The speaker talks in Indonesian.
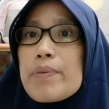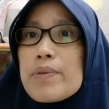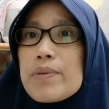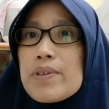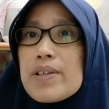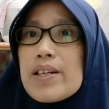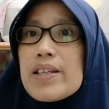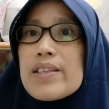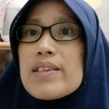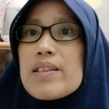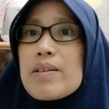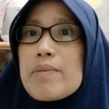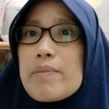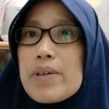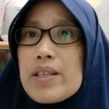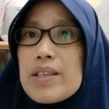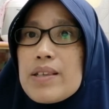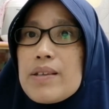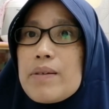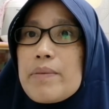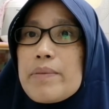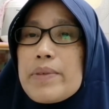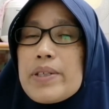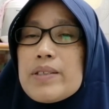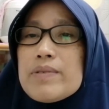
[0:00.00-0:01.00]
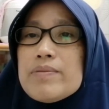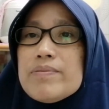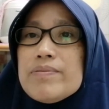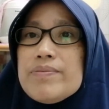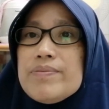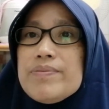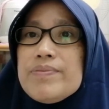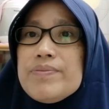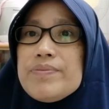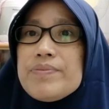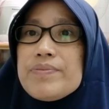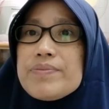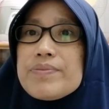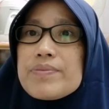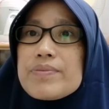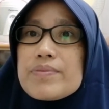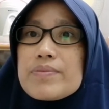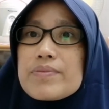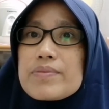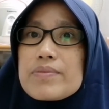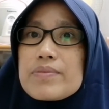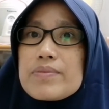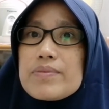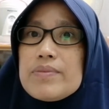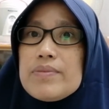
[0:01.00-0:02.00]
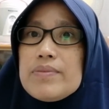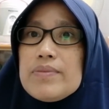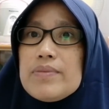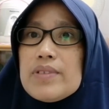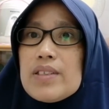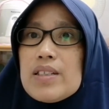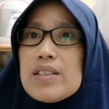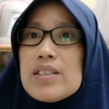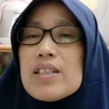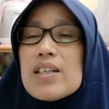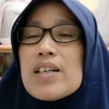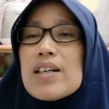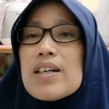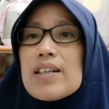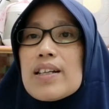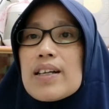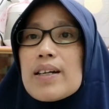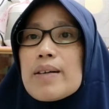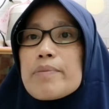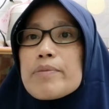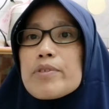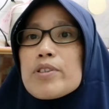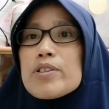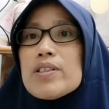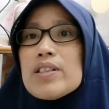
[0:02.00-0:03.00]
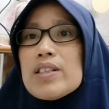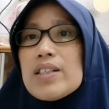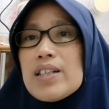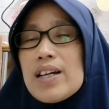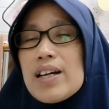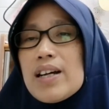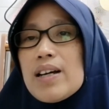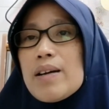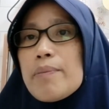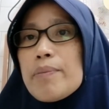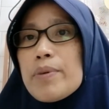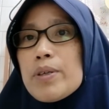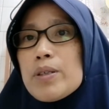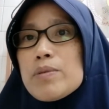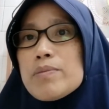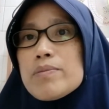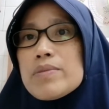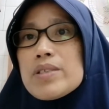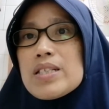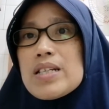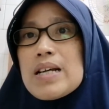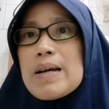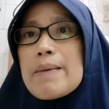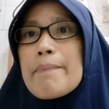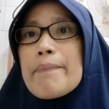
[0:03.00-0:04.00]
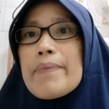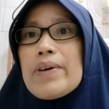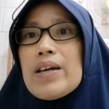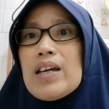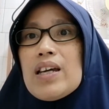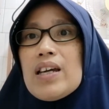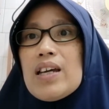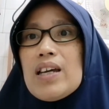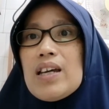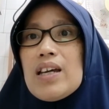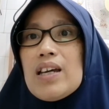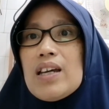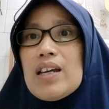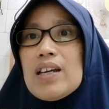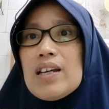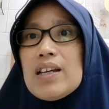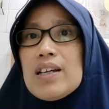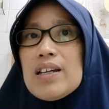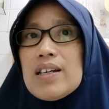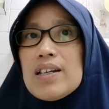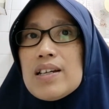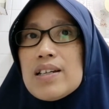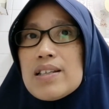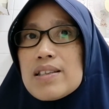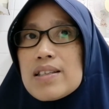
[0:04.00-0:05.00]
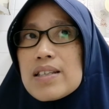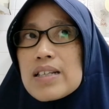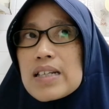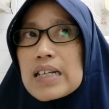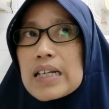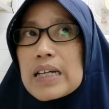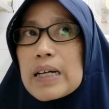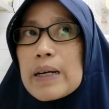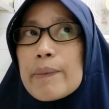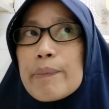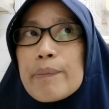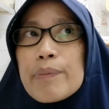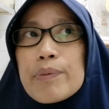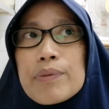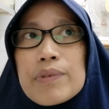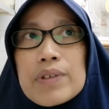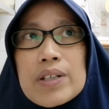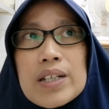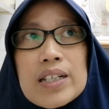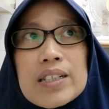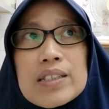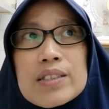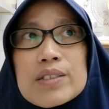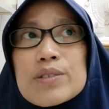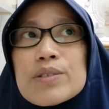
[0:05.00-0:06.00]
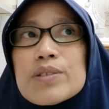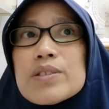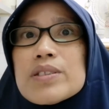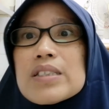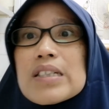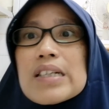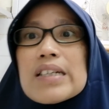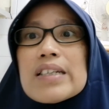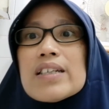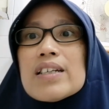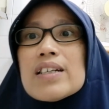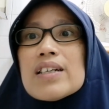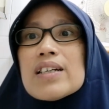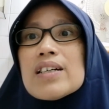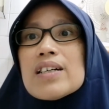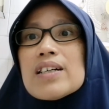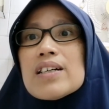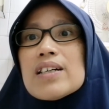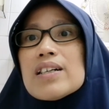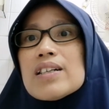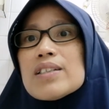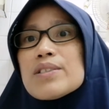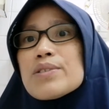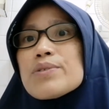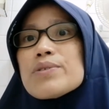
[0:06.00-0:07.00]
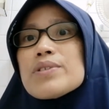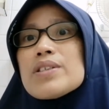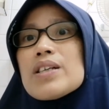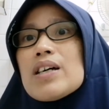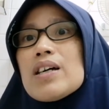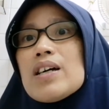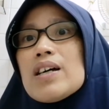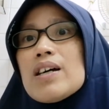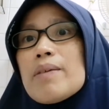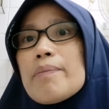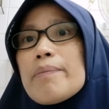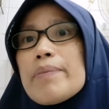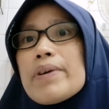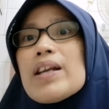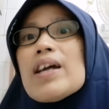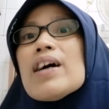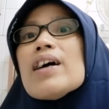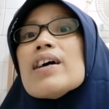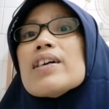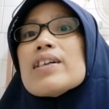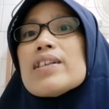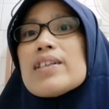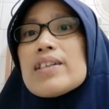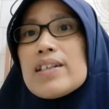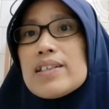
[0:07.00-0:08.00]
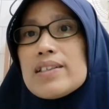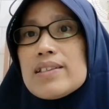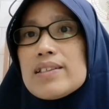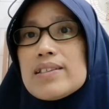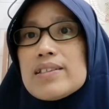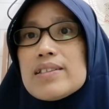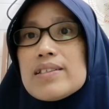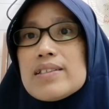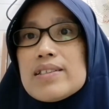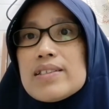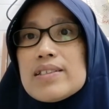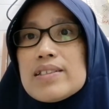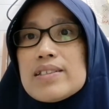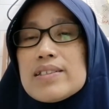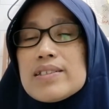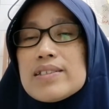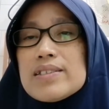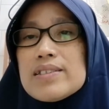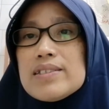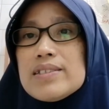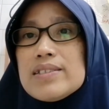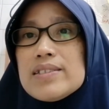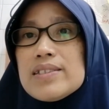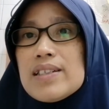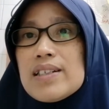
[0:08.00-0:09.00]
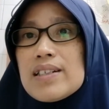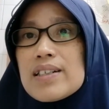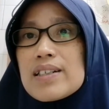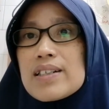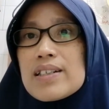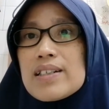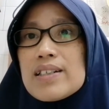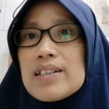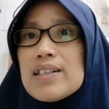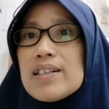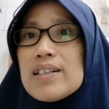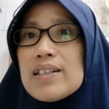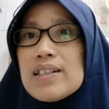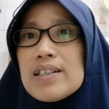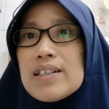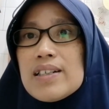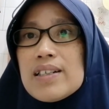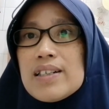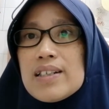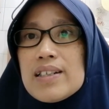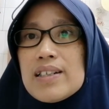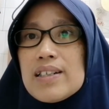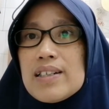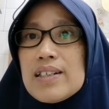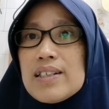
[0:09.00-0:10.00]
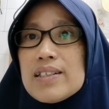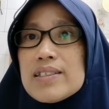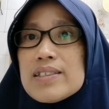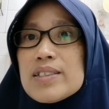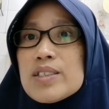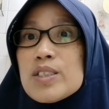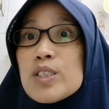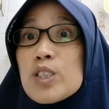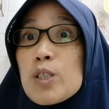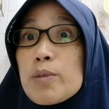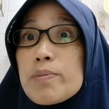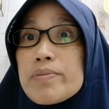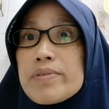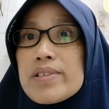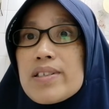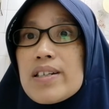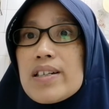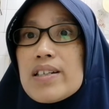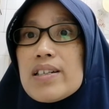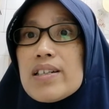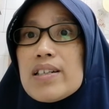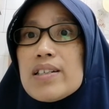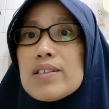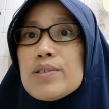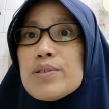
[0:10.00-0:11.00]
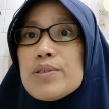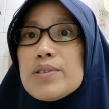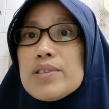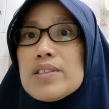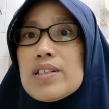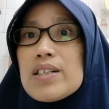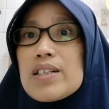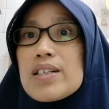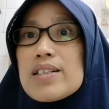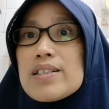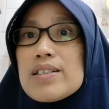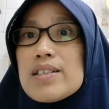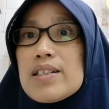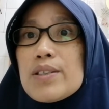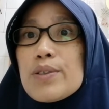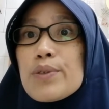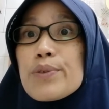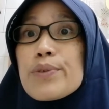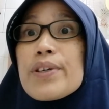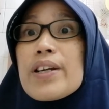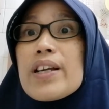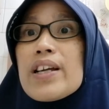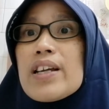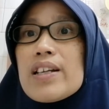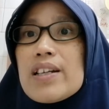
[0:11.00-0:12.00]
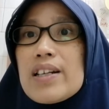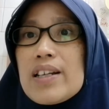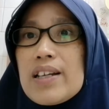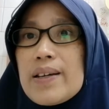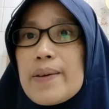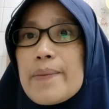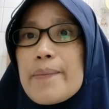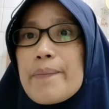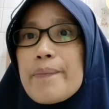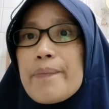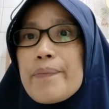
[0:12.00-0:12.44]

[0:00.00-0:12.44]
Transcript: bulan teman-teman ya alhamdulillah belum sampai tiga bulan itu saya sudah berangkat jaga job saya itu jaga satu nenek